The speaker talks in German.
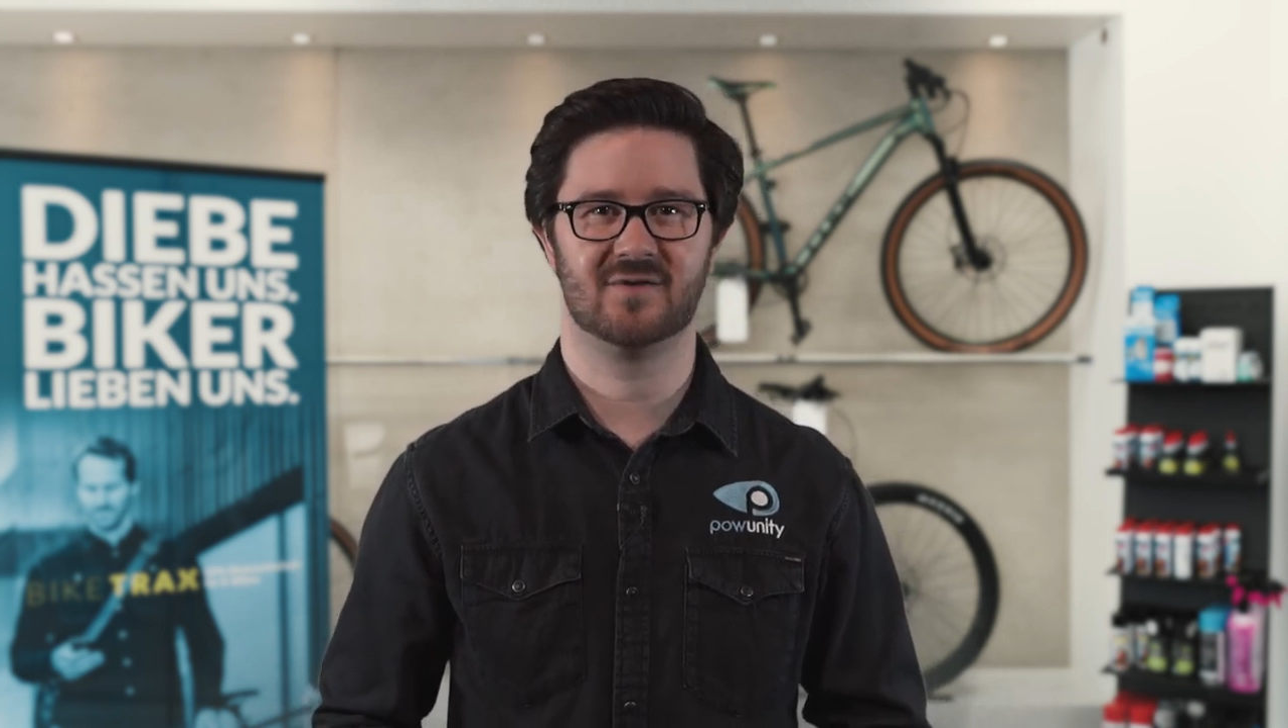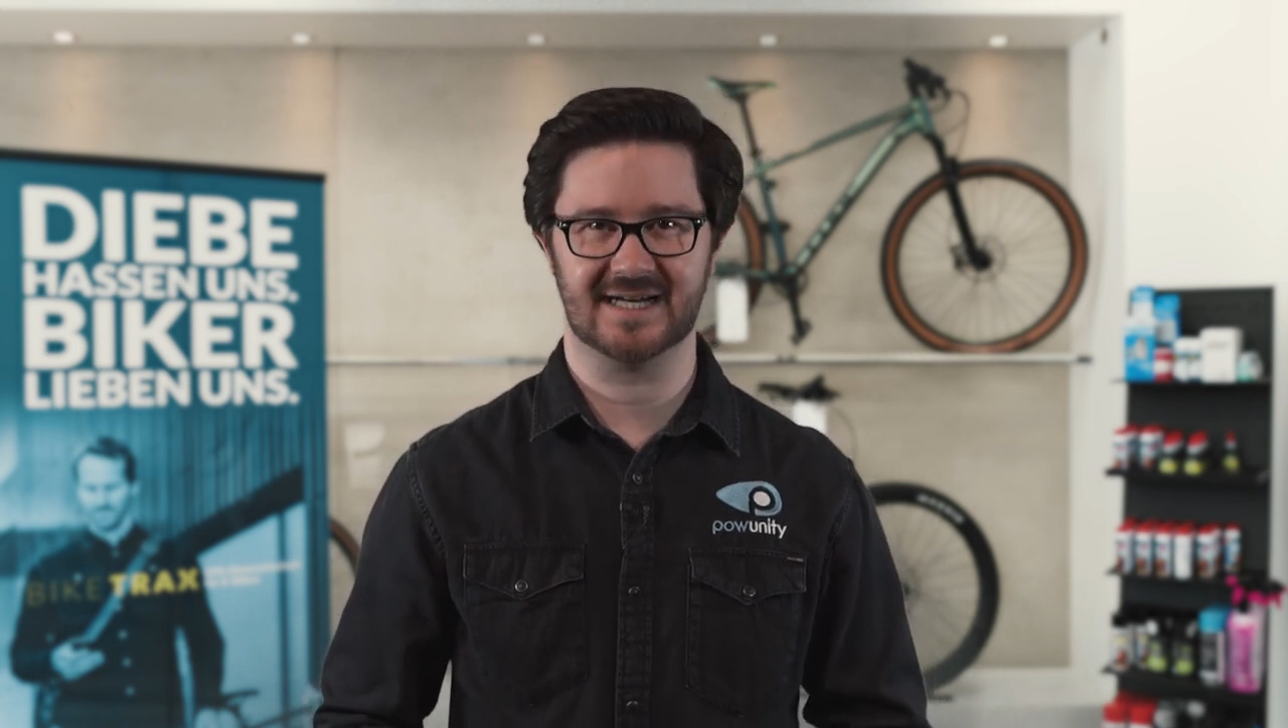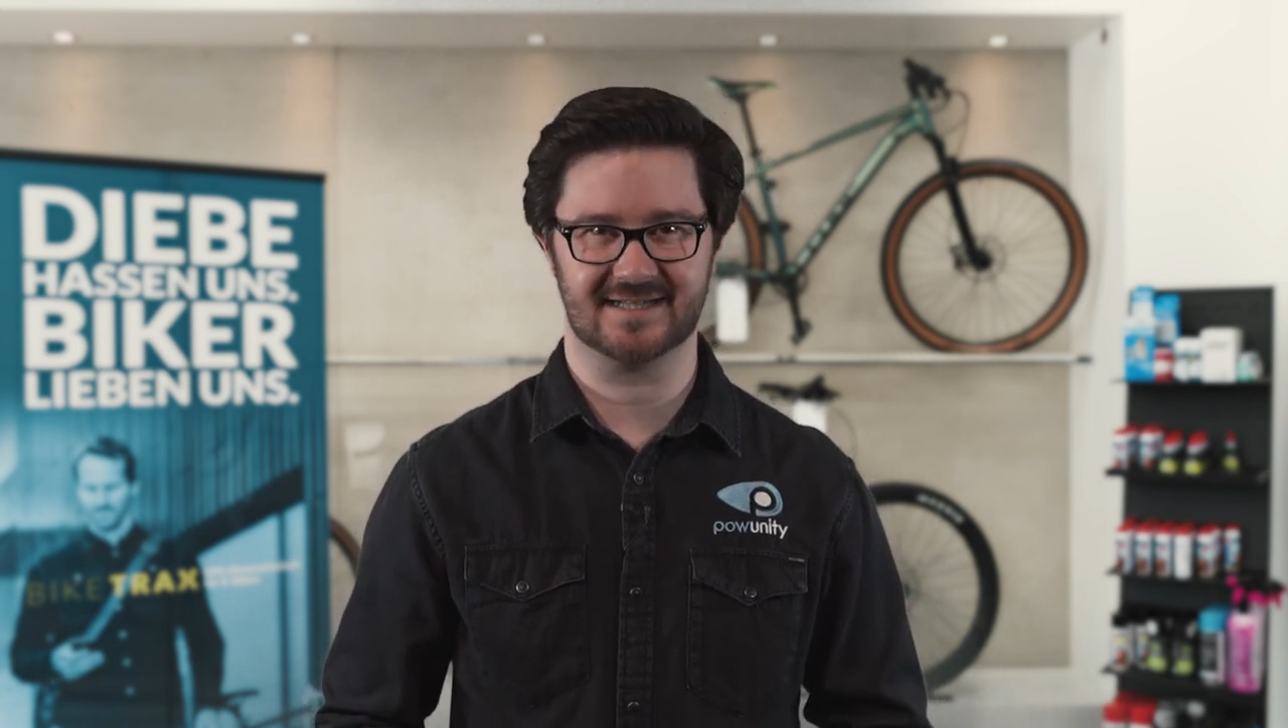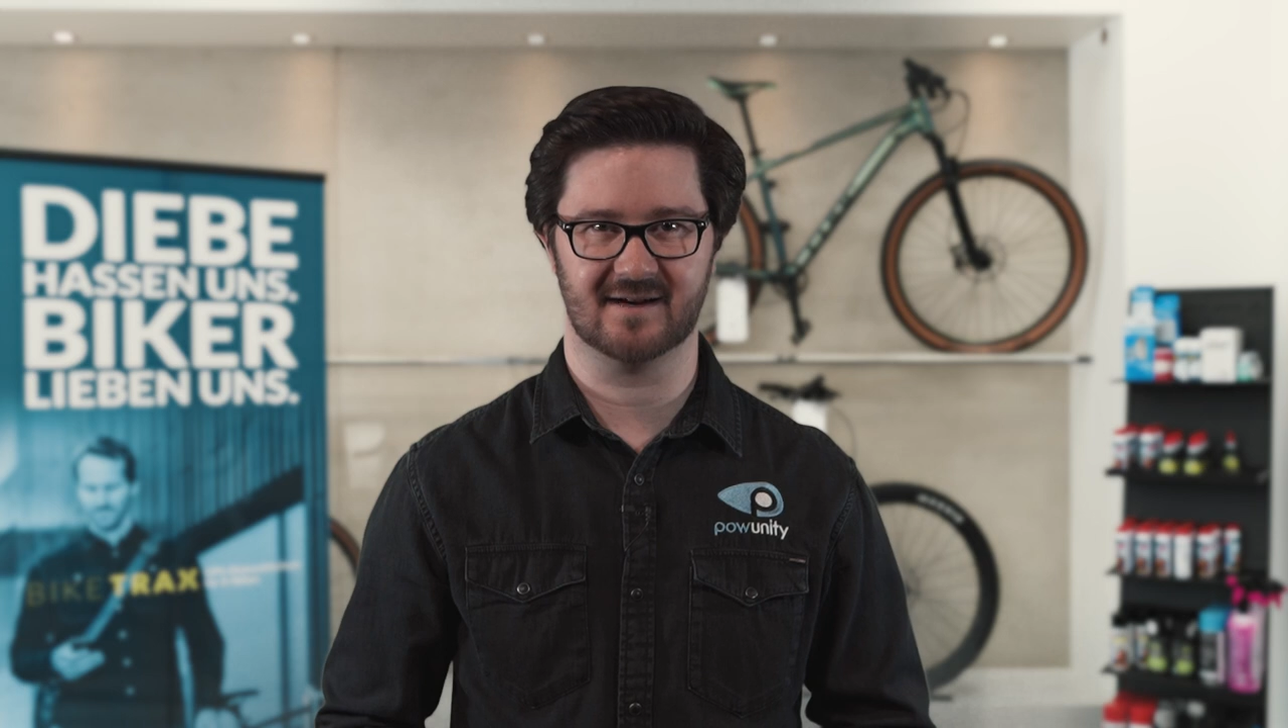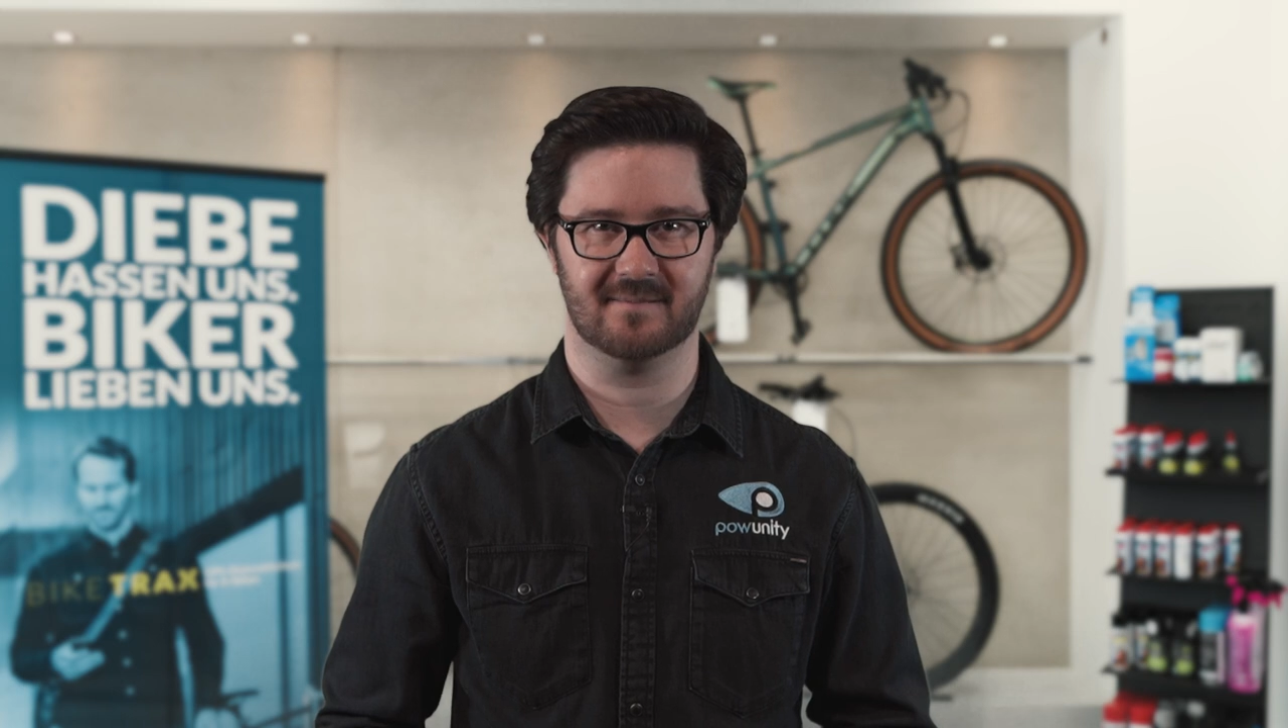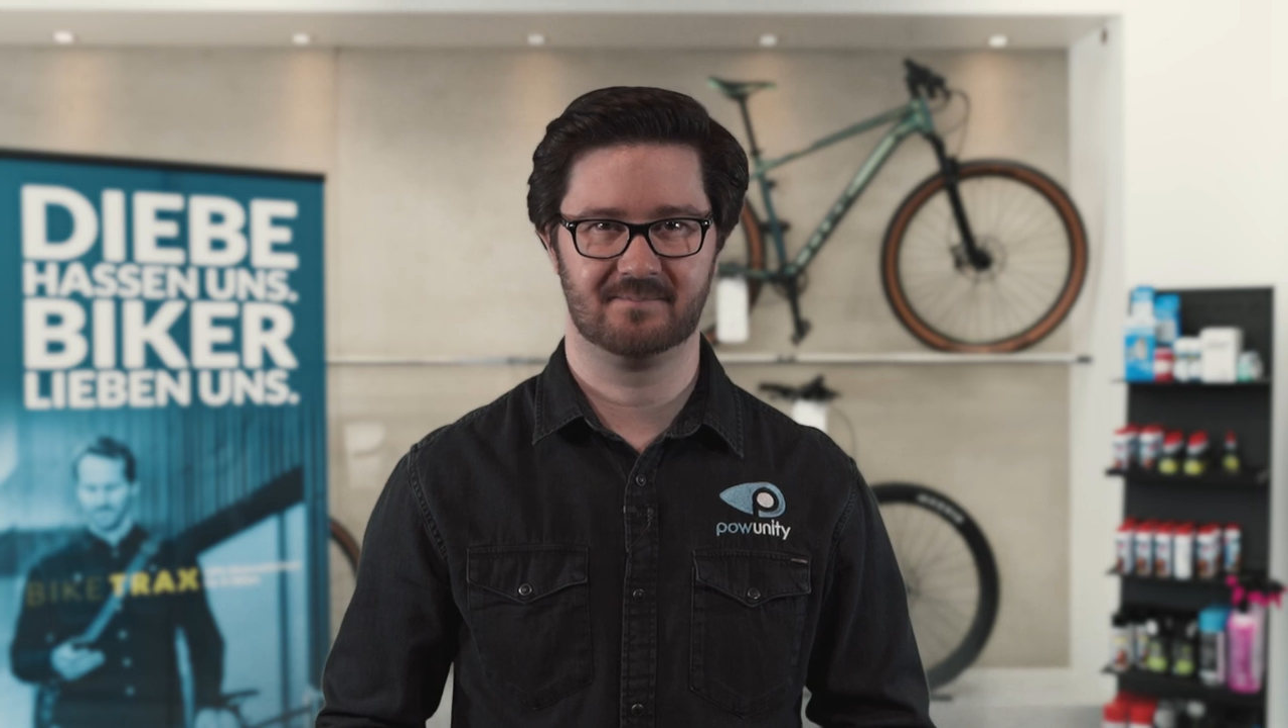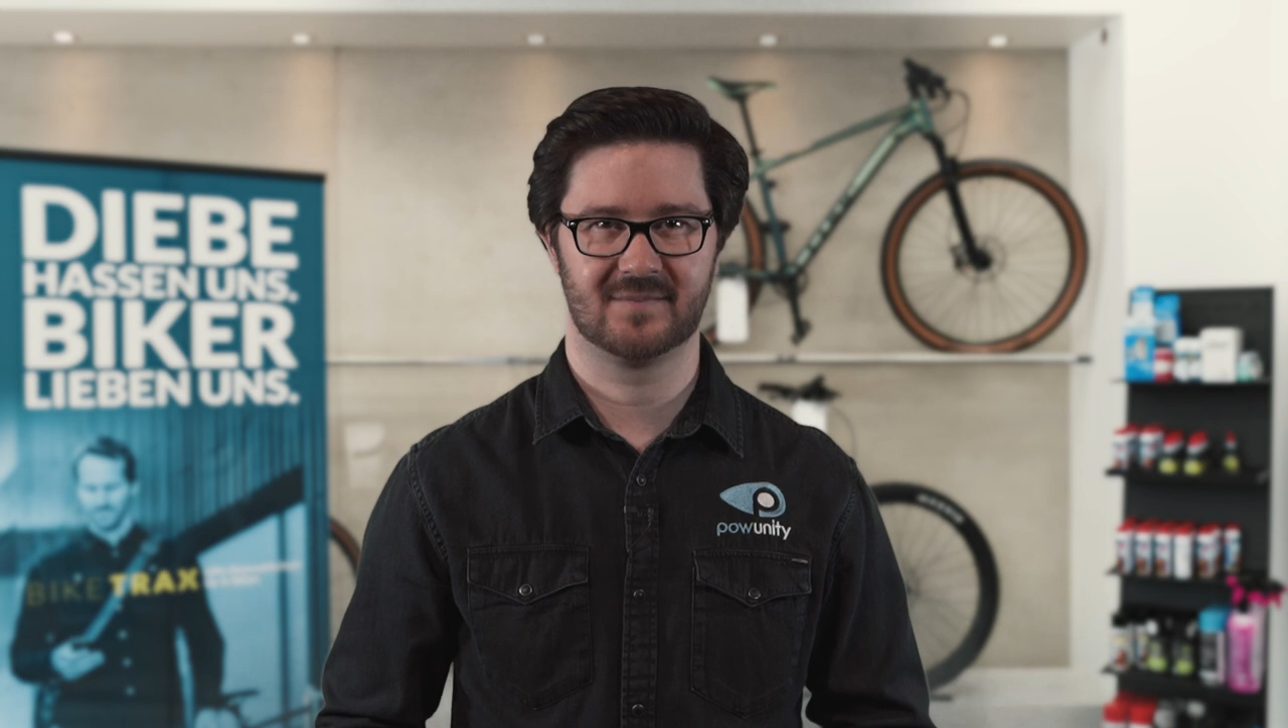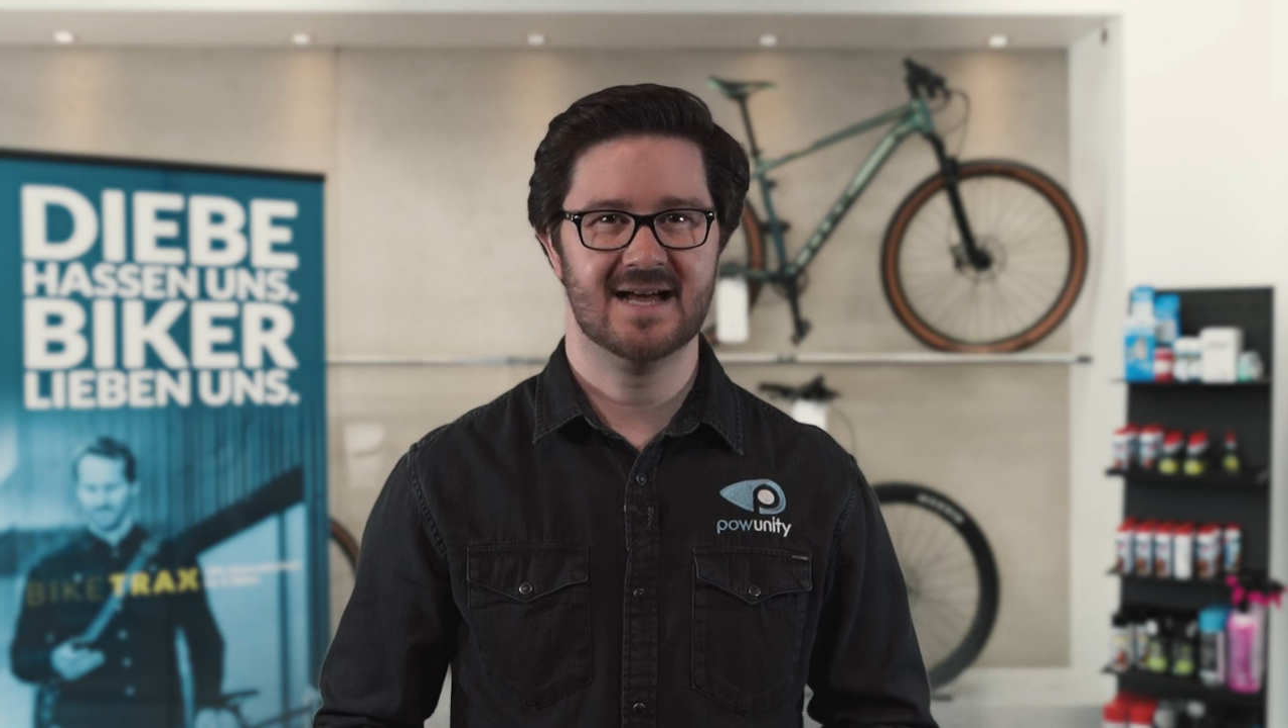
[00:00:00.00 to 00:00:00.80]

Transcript: weiter.